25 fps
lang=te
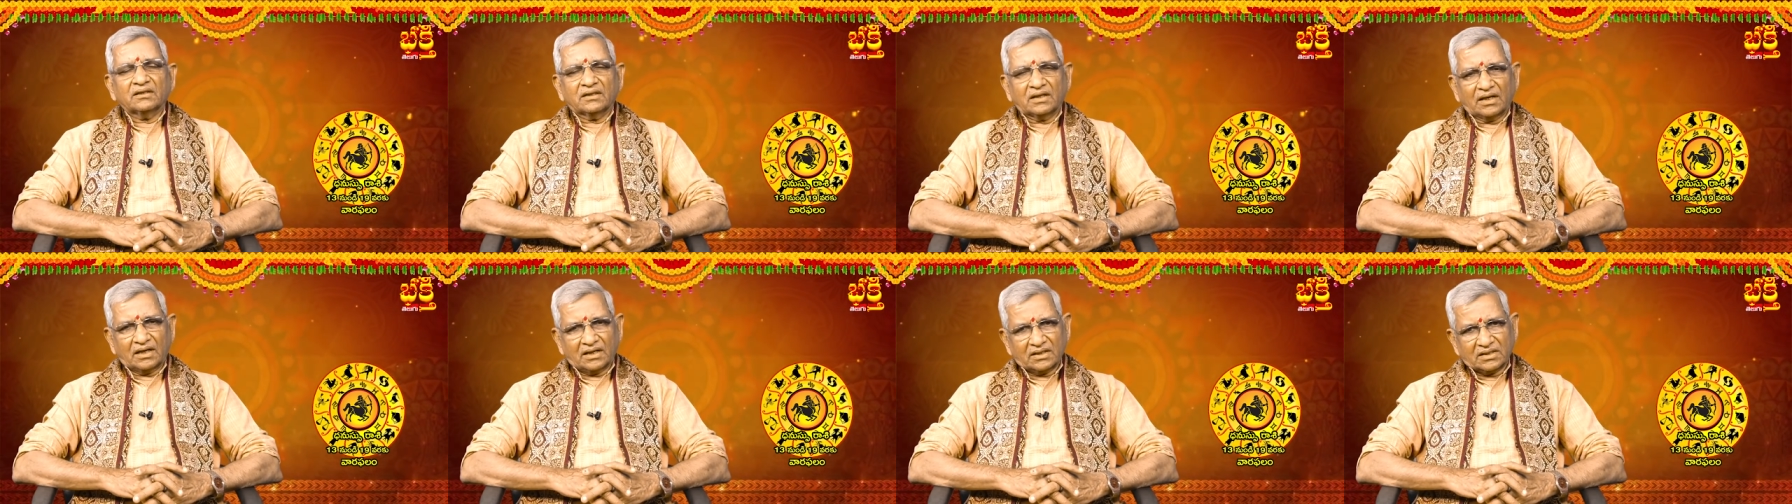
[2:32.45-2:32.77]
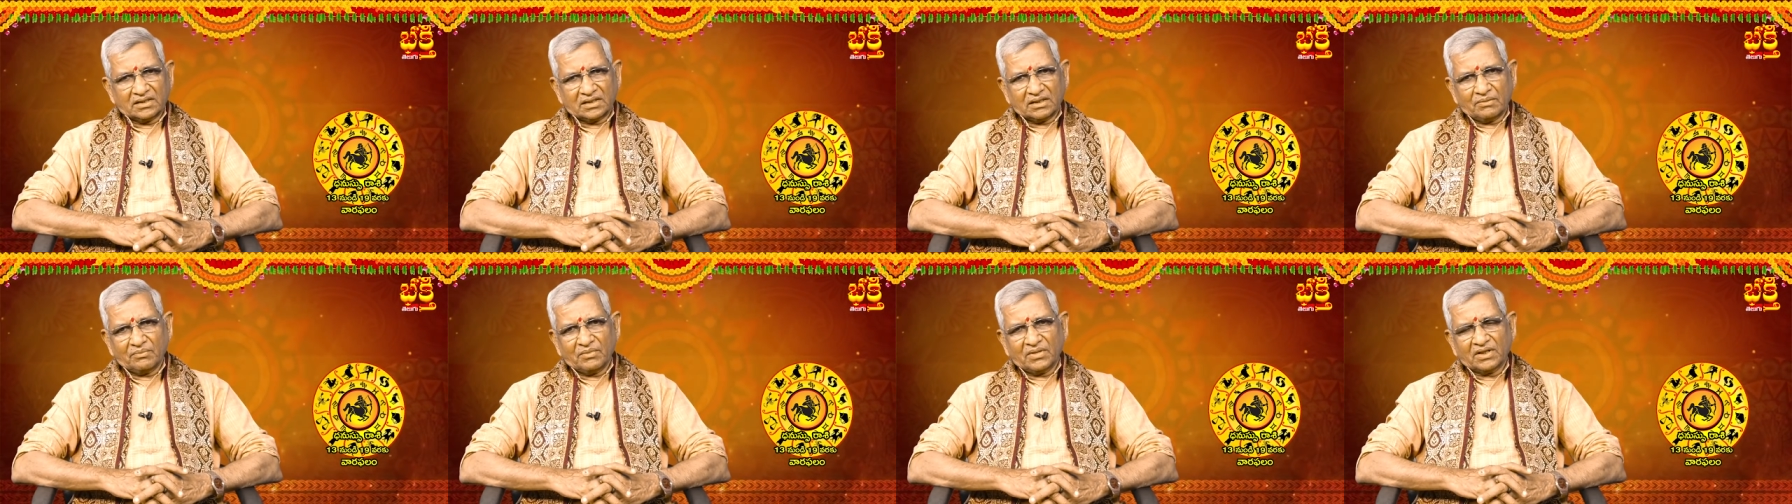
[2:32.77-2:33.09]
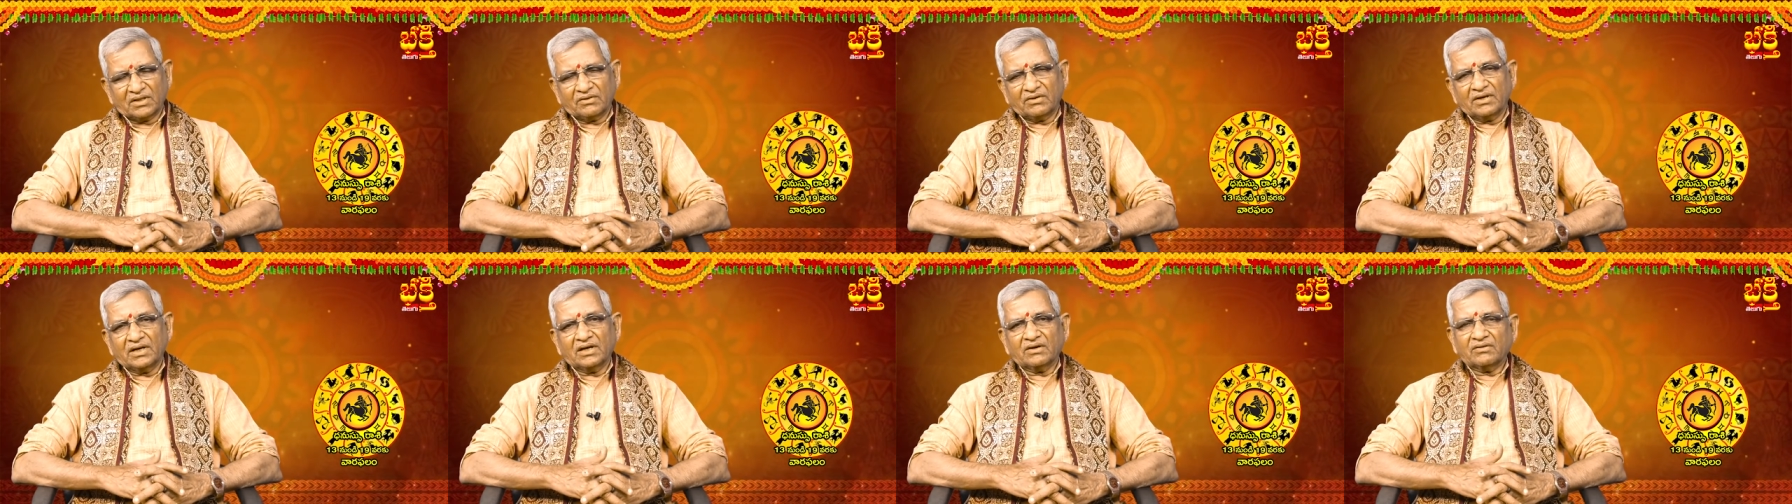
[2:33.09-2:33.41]
ధన
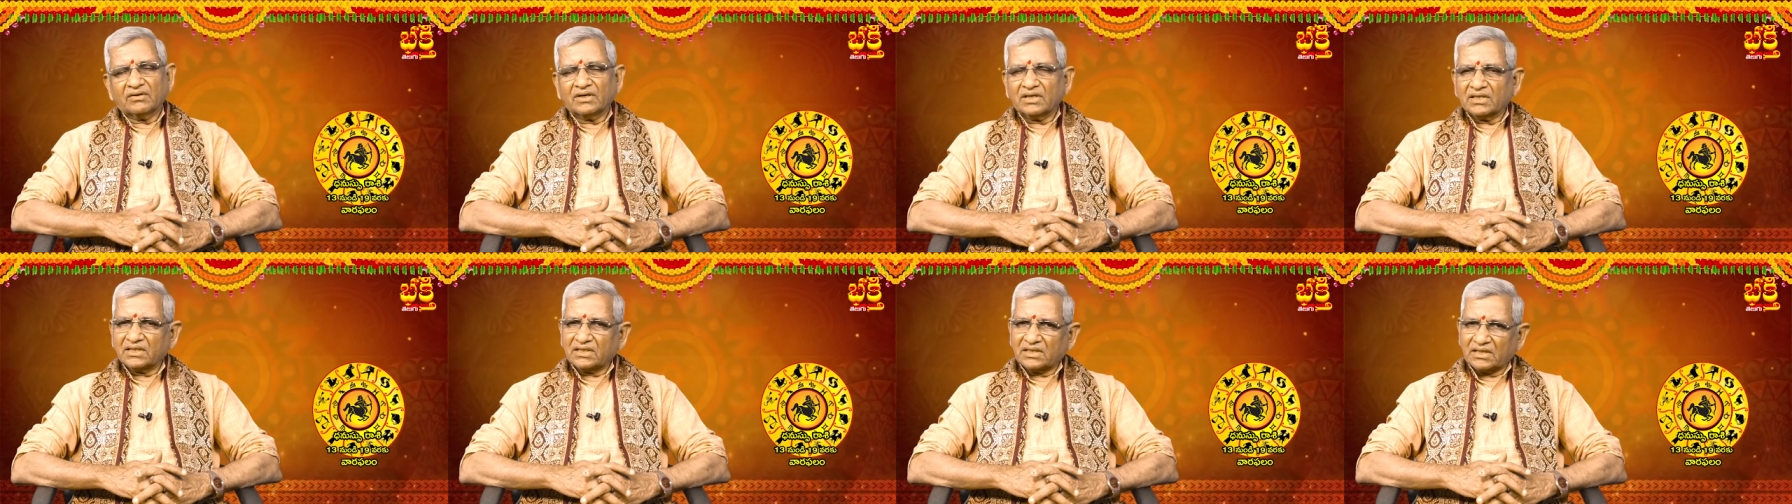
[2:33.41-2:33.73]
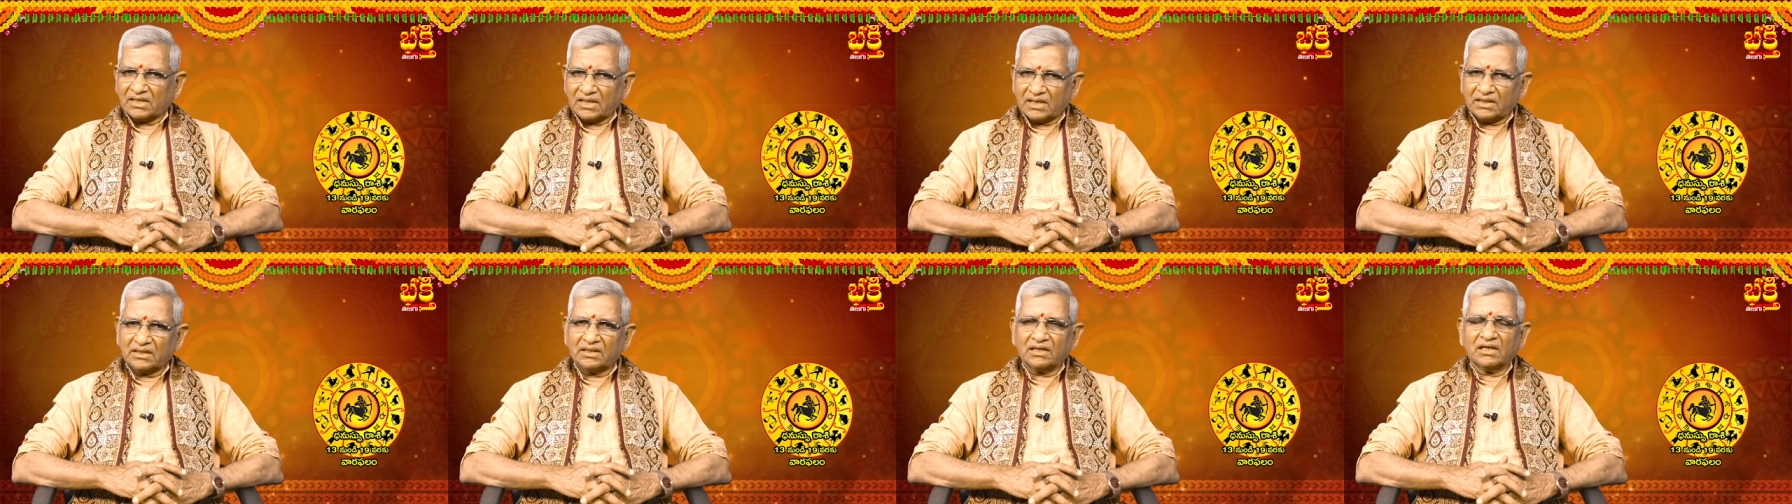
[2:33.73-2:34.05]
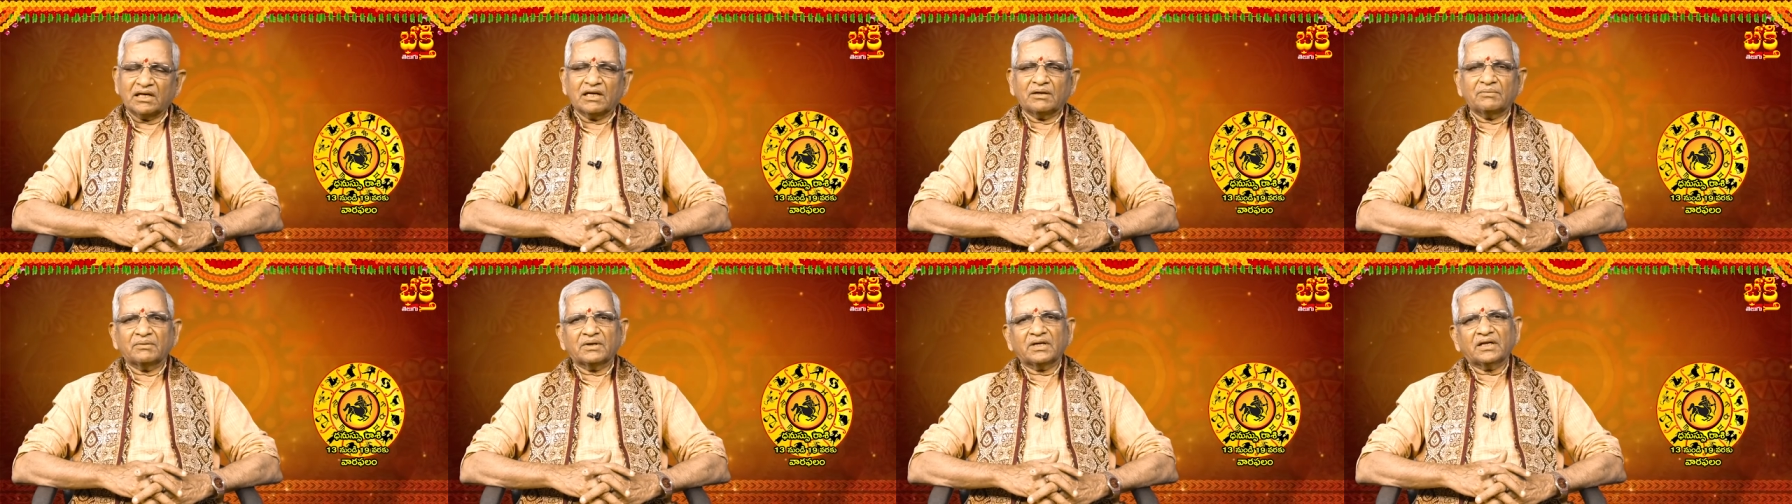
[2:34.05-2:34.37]
సంబంధమైనటువంటి
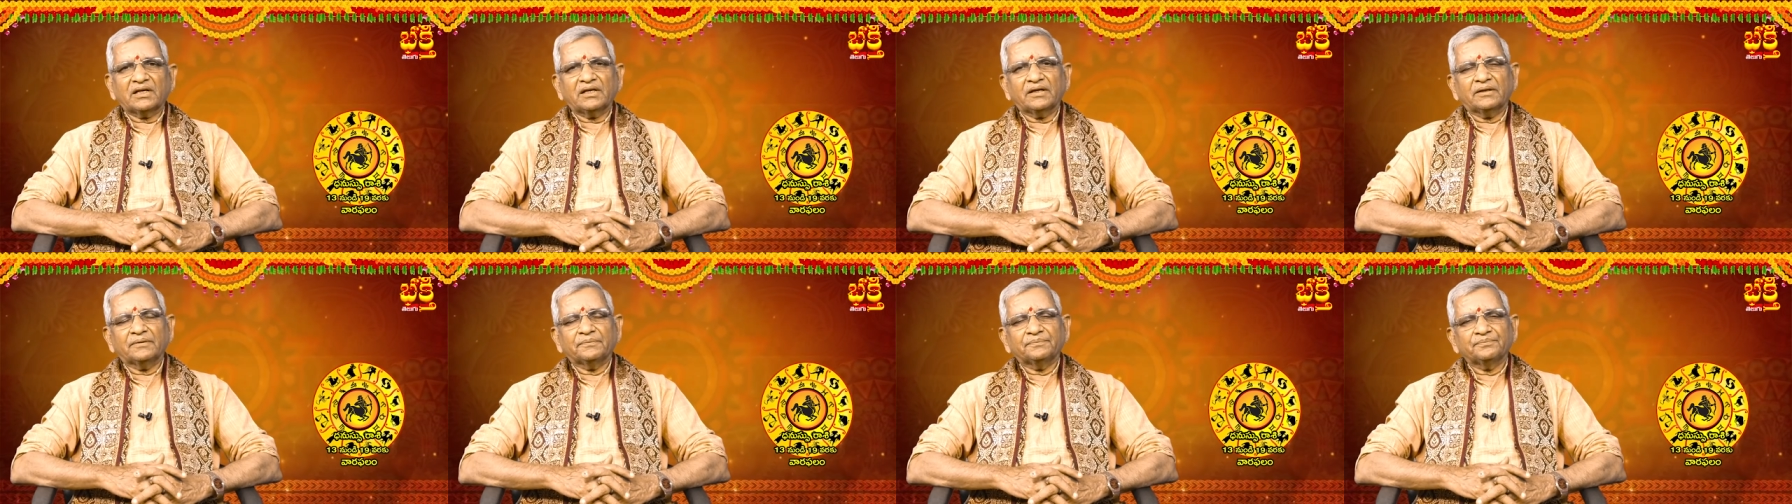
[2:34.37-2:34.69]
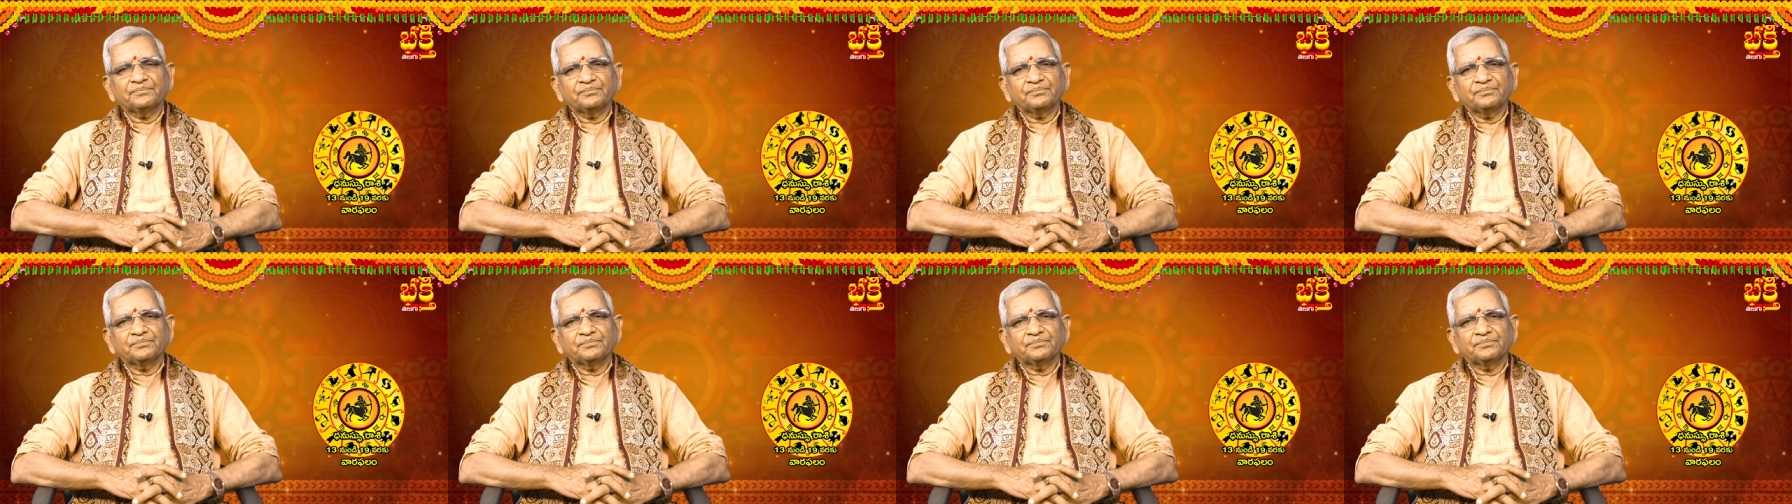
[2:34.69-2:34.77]
క్షేత్రం కాబట్టి